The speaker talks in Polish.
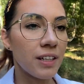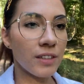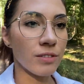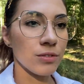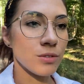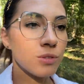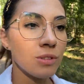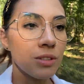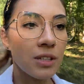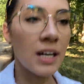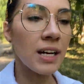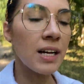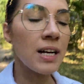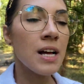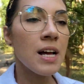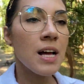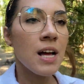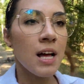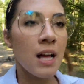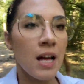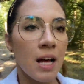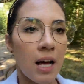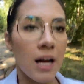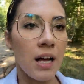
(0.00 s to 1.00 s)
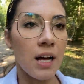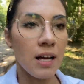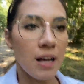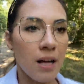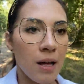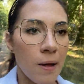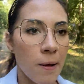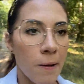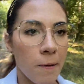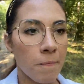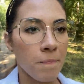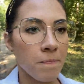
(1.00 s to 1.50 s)
i w ogóle,
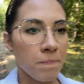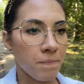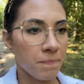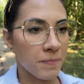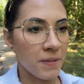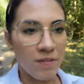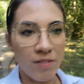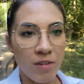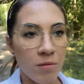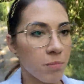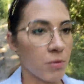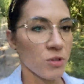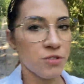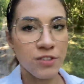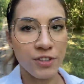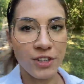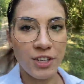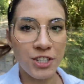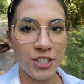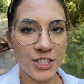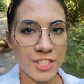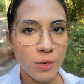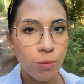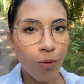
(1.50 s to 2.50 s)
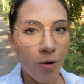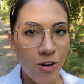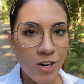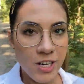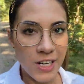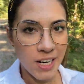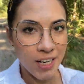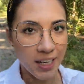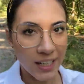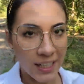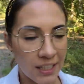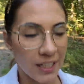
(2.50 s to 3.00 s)
e, nie wiem, być w jakichś
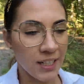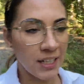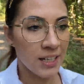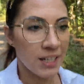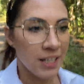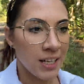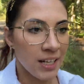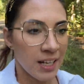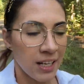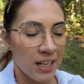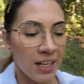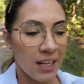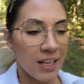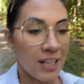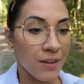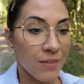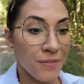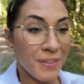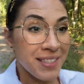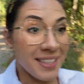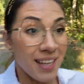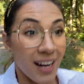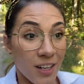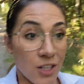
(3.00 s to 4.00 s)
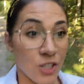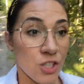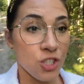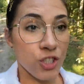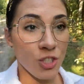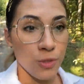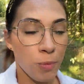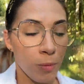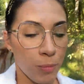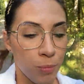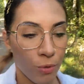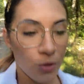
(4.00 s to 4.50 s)
nałogach. E, wystarczy, że
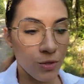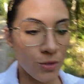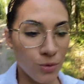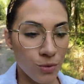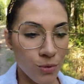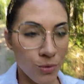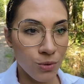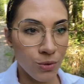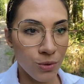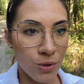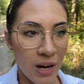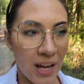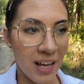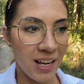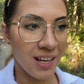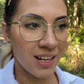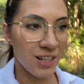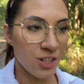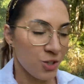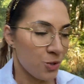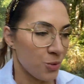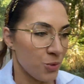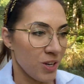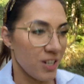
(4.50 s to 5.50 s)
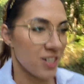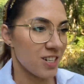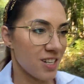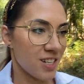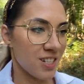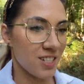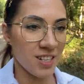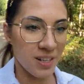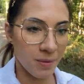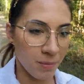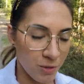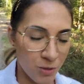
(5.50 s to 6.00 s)
po prostu czujesz,
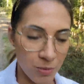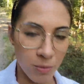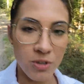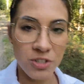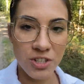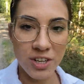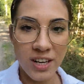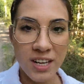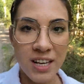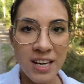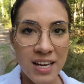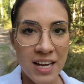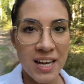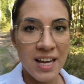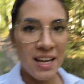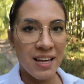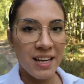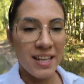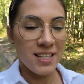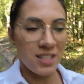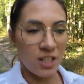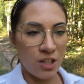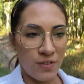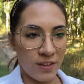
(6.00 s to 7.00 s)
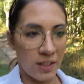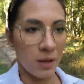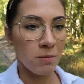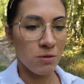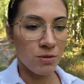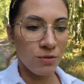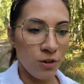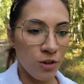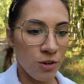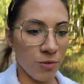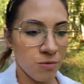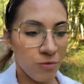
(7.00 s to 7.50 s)
że być może jesteś w takim
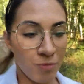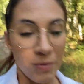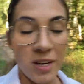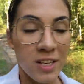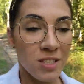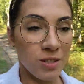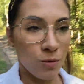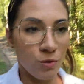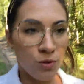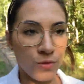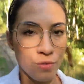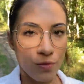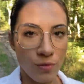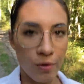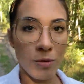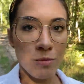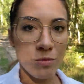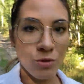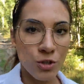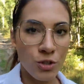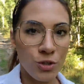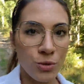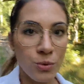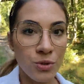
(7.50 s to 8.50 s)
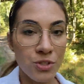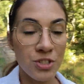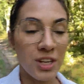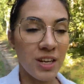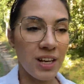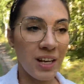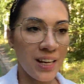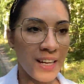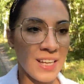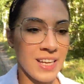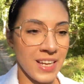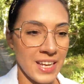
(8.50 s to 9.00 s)
swoim miejscu, w swoim życiu,
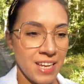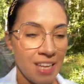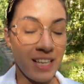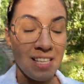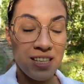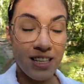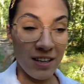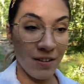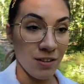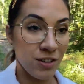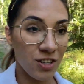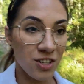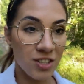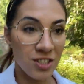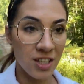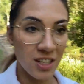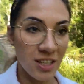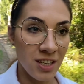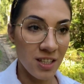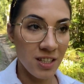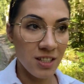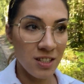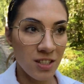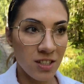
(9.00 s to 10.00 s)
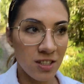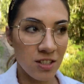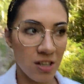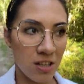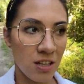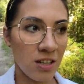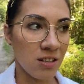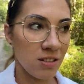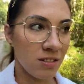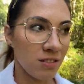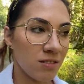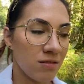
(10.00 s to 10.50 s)
gdzie nie wiesz, gdzie iść,
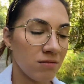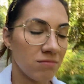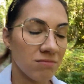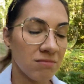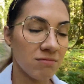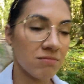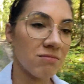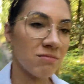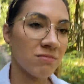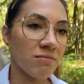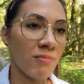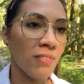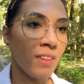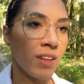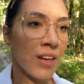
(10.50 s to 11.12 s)
mm,